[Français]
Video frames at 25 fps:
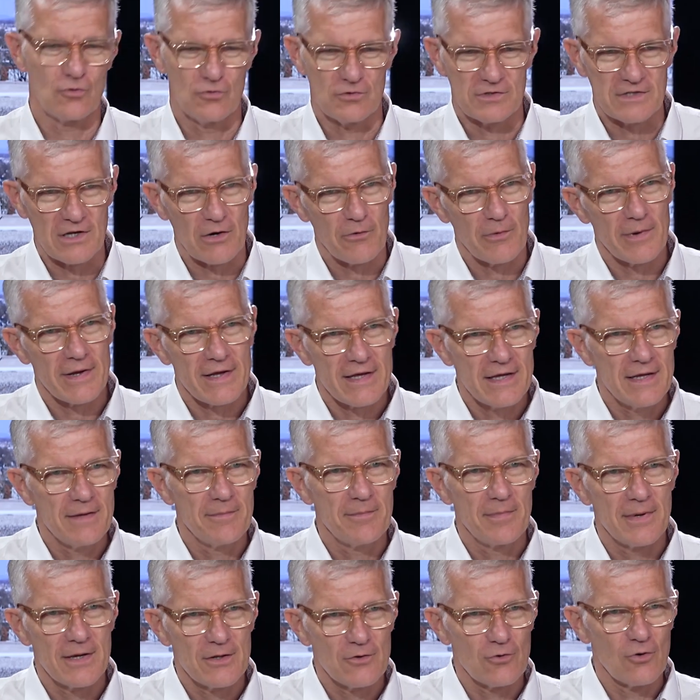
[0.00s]
que nous allons
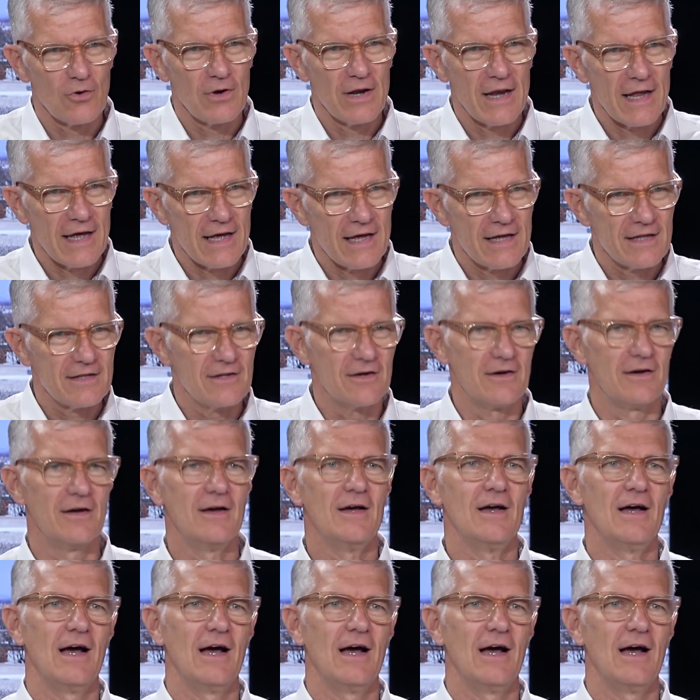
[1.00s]
équiper de LED